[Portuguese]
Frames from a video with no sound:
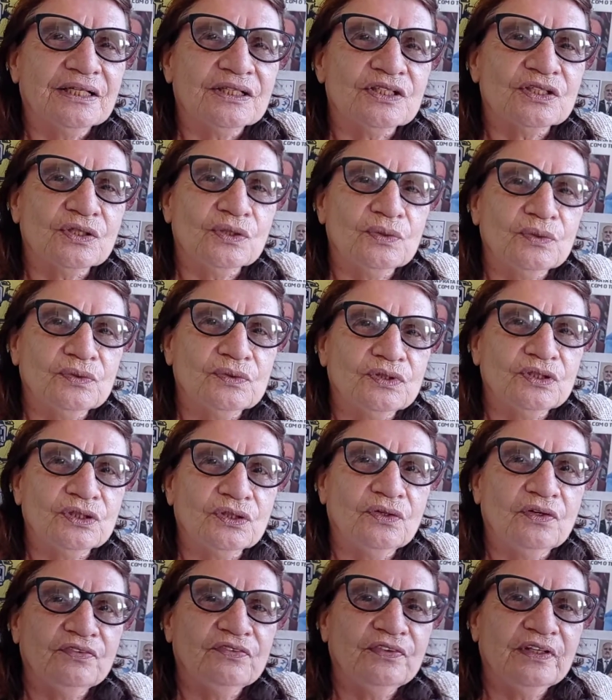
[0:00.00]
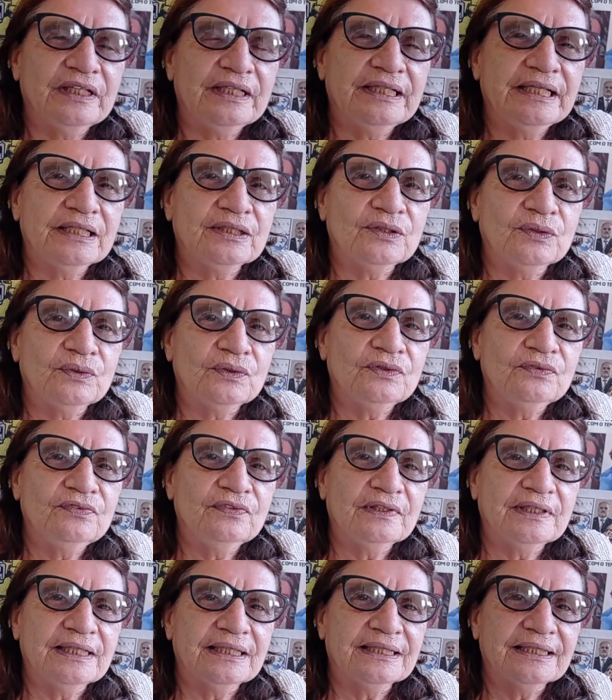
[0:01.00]
Sou de Governador
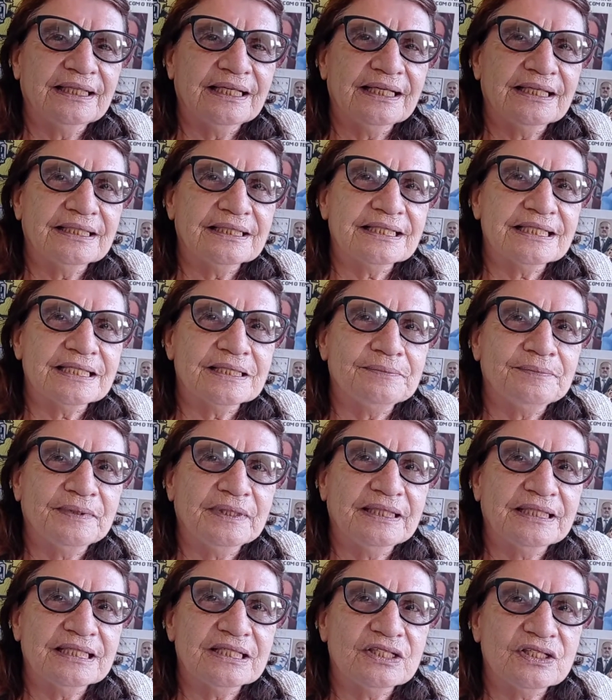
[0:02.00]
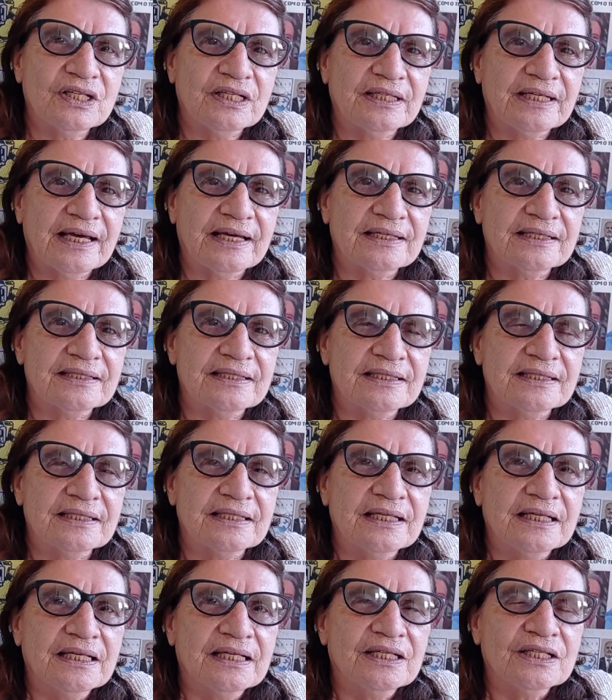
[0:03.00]
Valadares, Minas Gerais.